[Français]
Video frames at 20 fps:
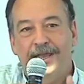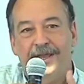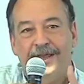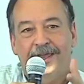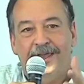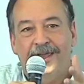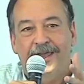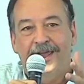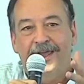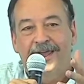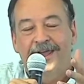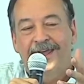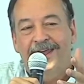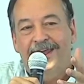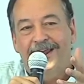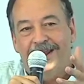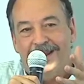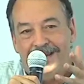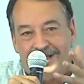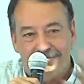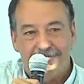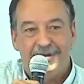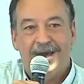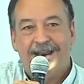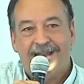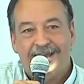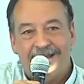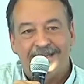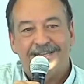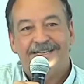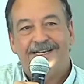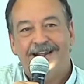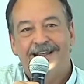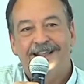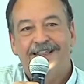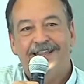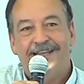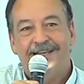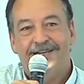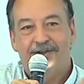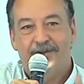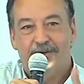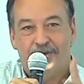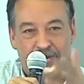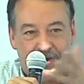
se passer dans le monde du bateau,